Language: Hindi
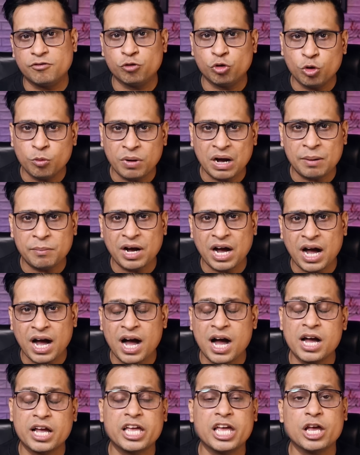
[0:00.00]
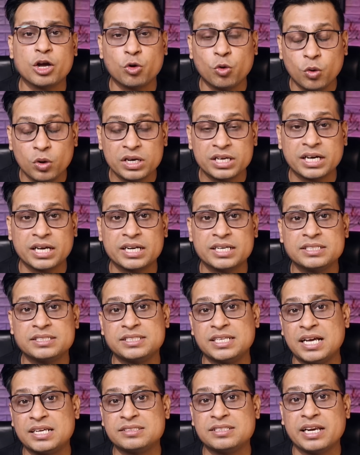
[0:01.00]
वो बाबा आंखें खोलकर
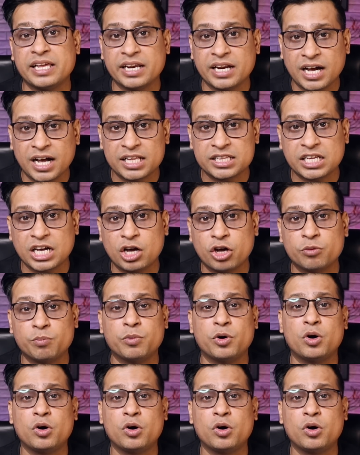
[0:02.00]
सांस ले रहा था और